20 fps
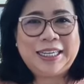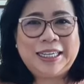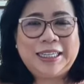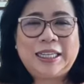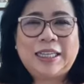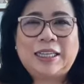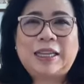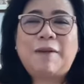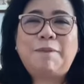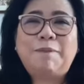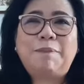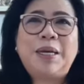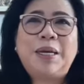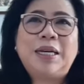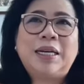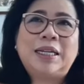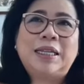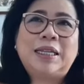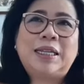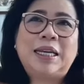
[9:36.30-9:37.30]

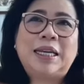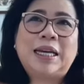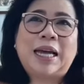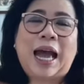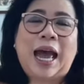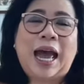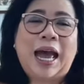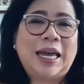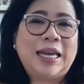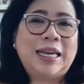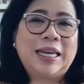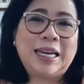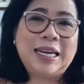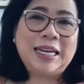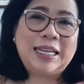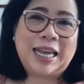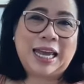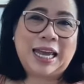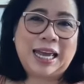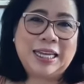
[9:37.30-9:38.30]
Tetapi ketika
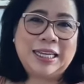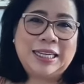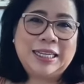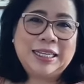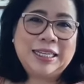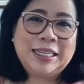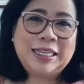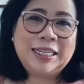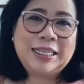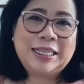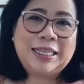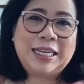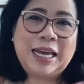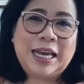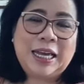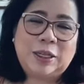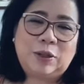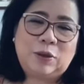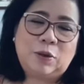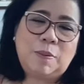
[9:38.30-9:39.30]
akhirnya
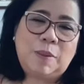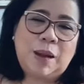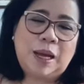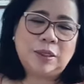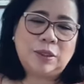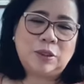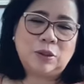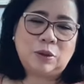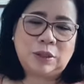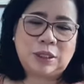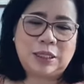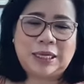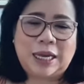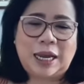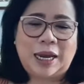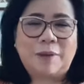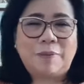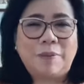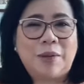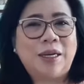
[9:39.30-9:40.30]
dia itu masuk di
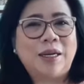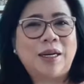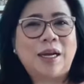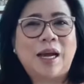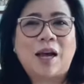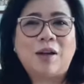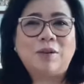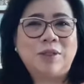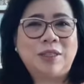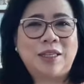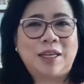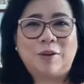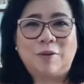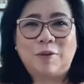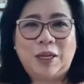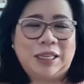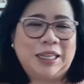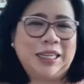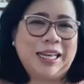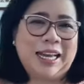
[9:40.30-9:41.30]
dalam encounter
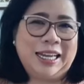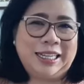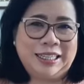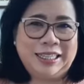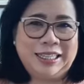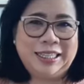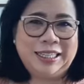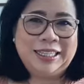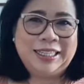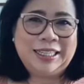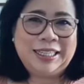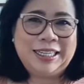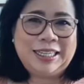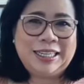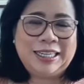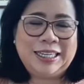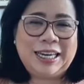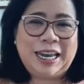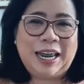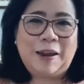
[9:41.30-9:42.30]
with God,
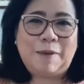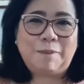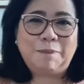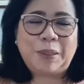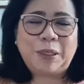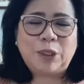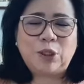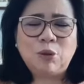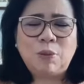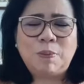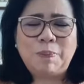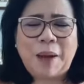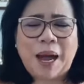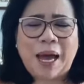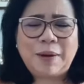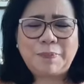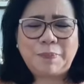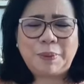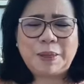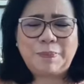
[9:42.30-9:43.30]
di dalam
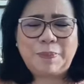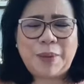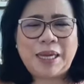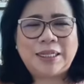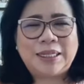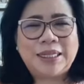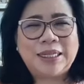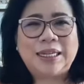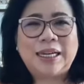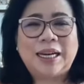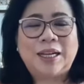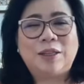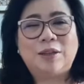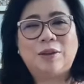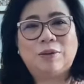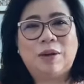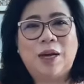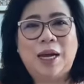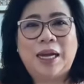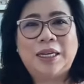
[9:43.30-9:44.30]
perjumpaan pribadi dengan
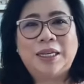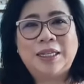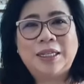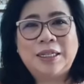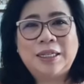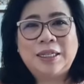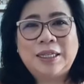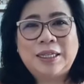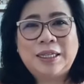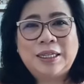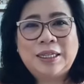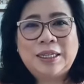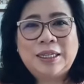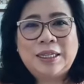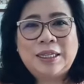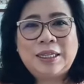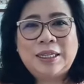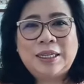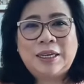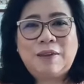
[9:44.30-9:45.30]
Tuhan.
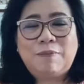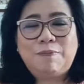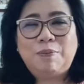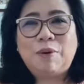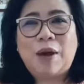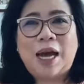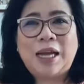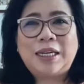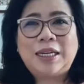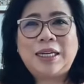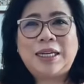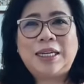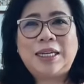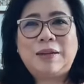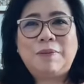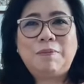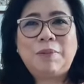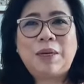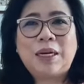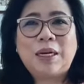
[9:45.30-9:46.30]
Ibu Ani
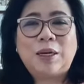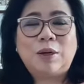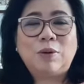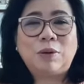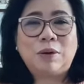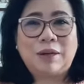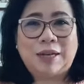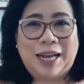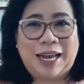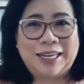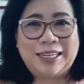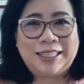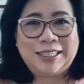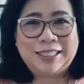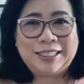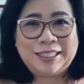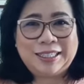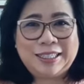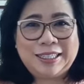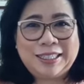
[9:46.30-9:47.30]
ini merenungkan
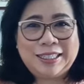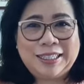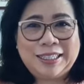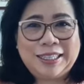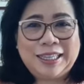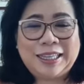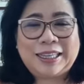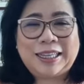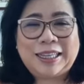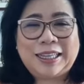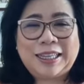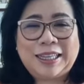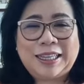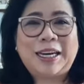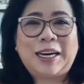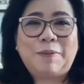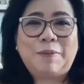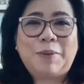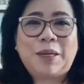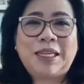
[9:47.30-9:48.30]
tentang
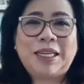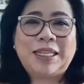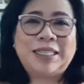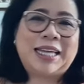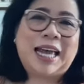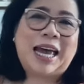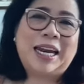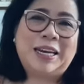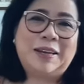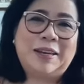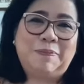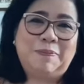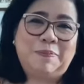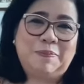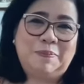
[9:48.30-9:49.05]
yang namanya salib.